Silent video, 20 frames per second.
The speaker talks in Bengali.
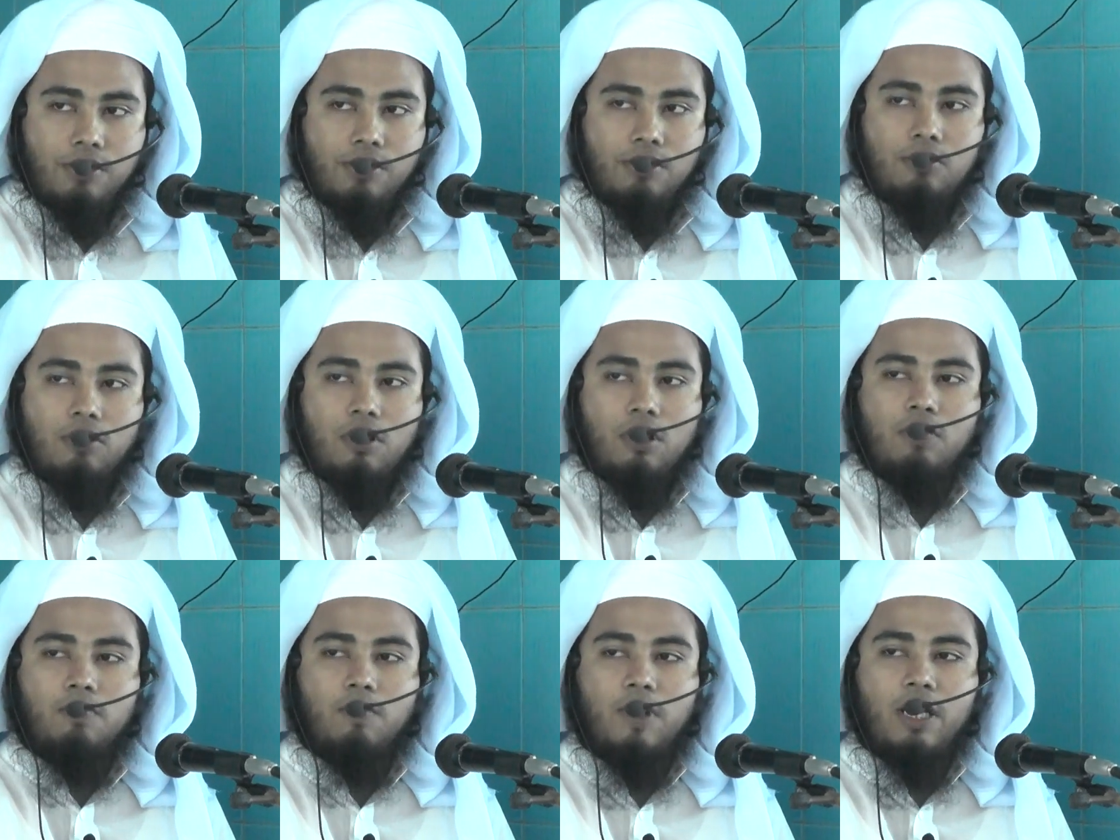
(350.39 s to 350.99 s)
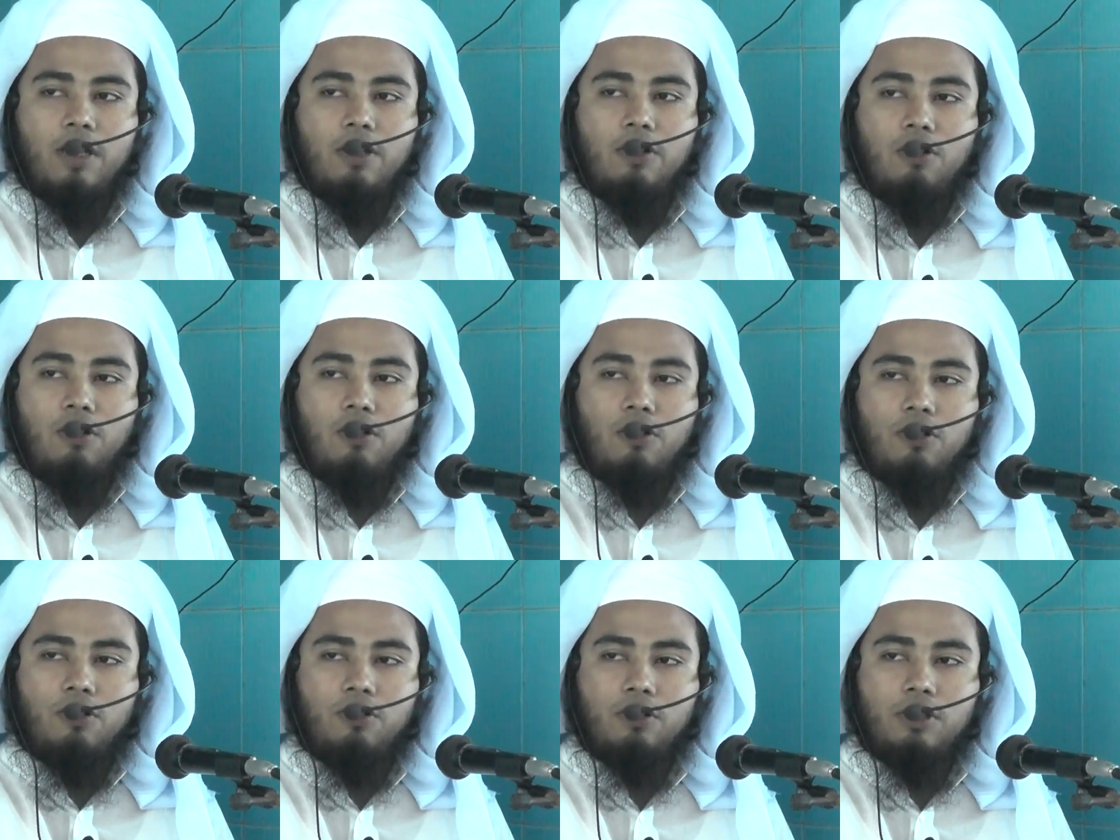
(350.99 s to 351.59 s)
সুরত মানে
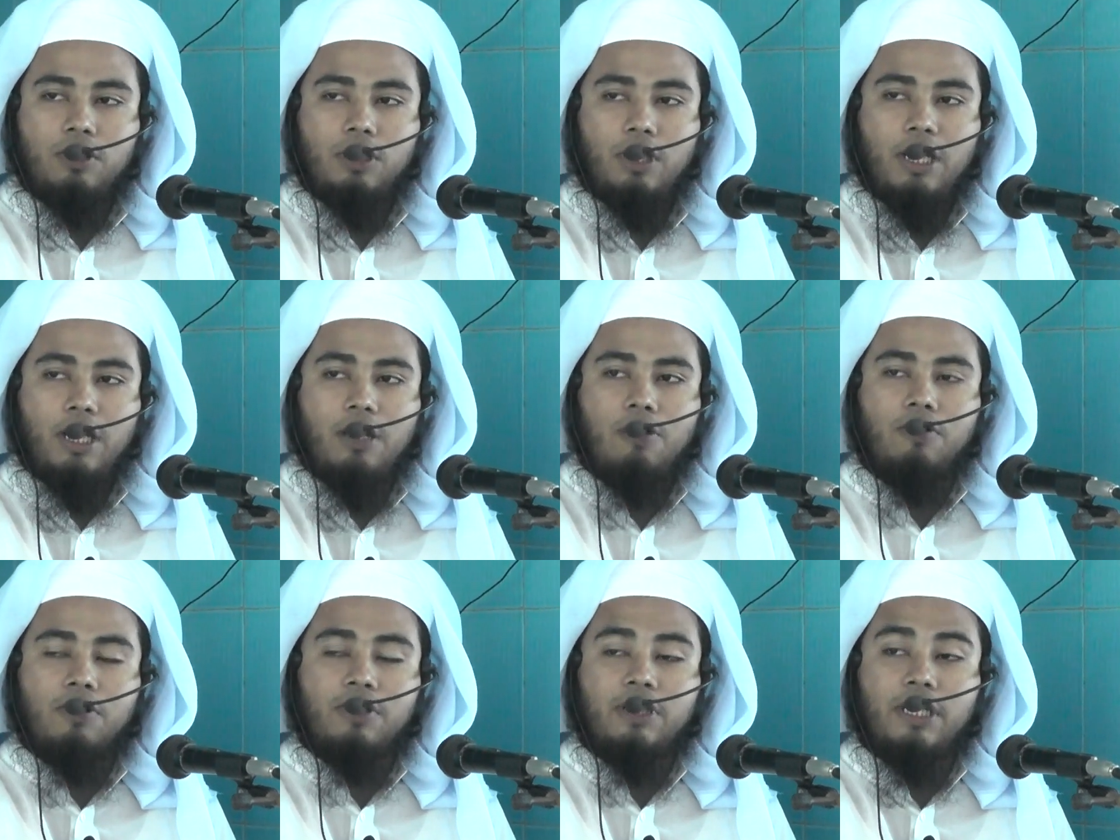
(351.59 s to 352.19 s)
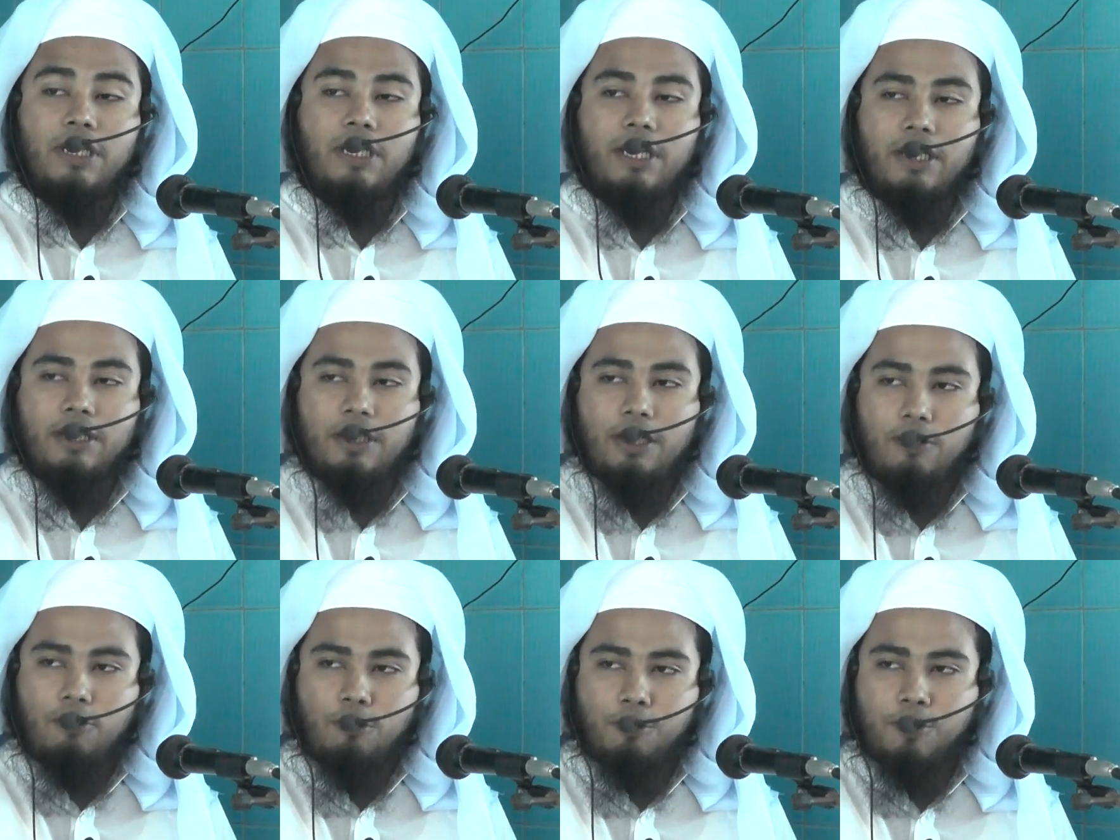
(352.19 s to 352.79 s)
হলো এই লোকটা
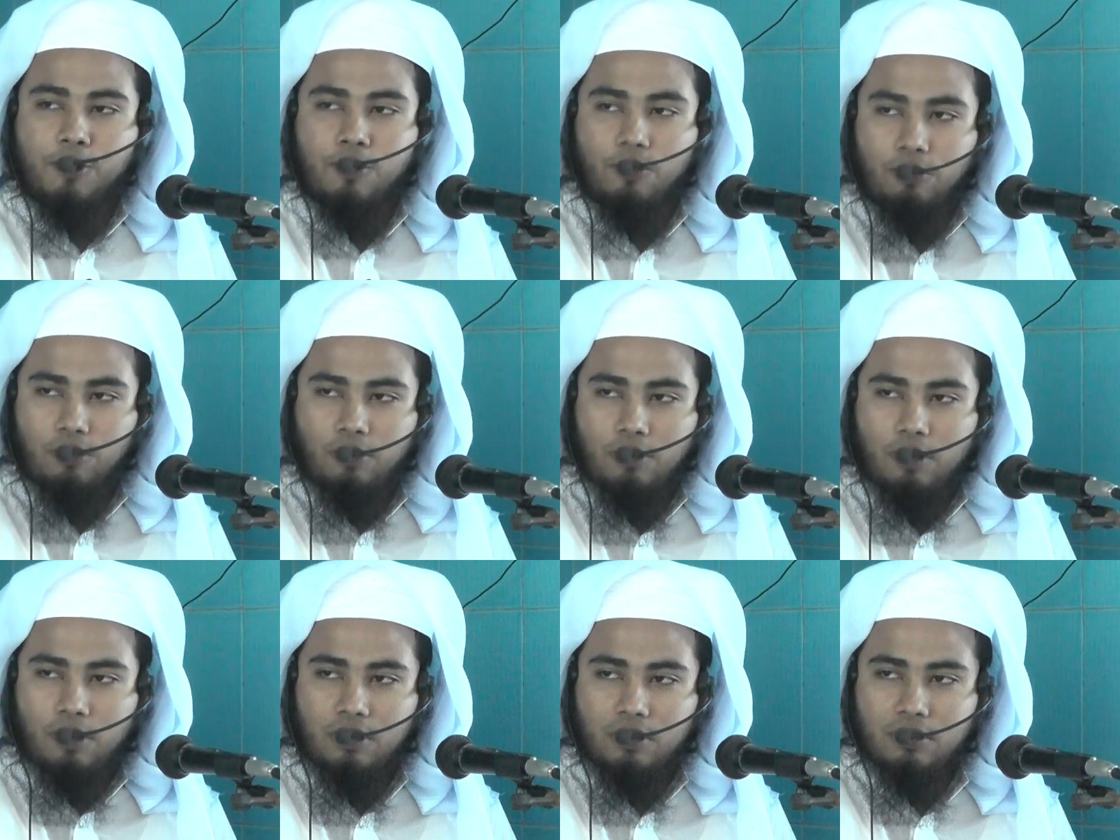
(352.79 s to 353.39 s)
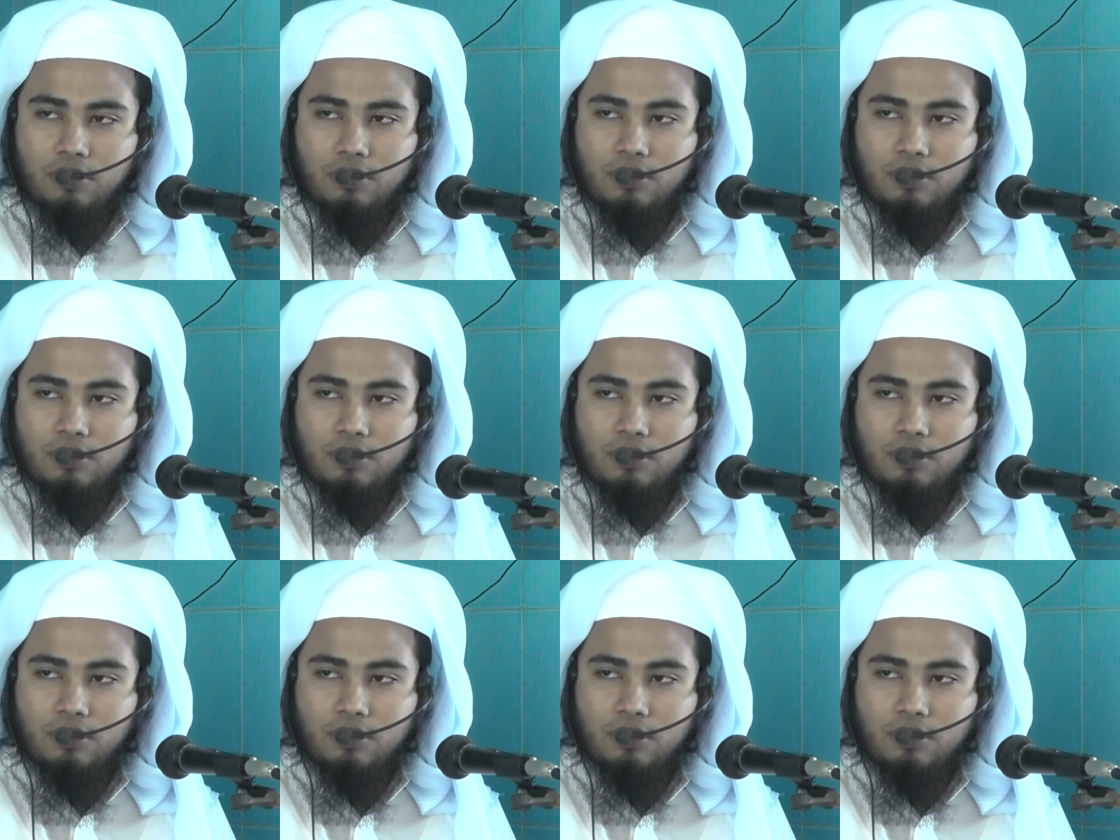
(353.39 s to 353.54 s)
দেখতে খুব সুন্দর